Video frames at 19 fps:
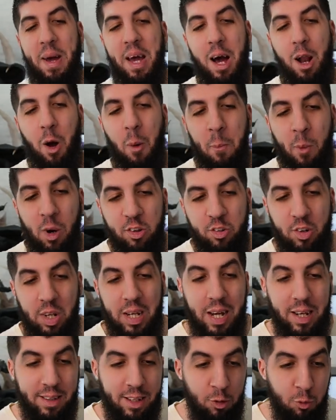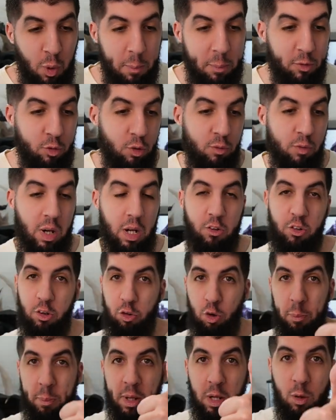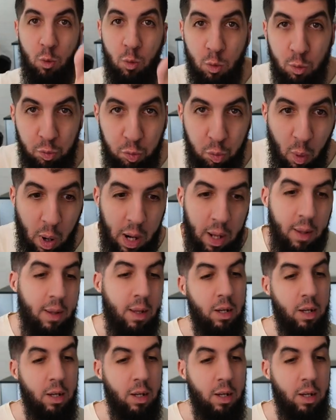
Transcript: Alors moi, j'ai les 4 étoiles parce que voilà, j'ai chopé une fois.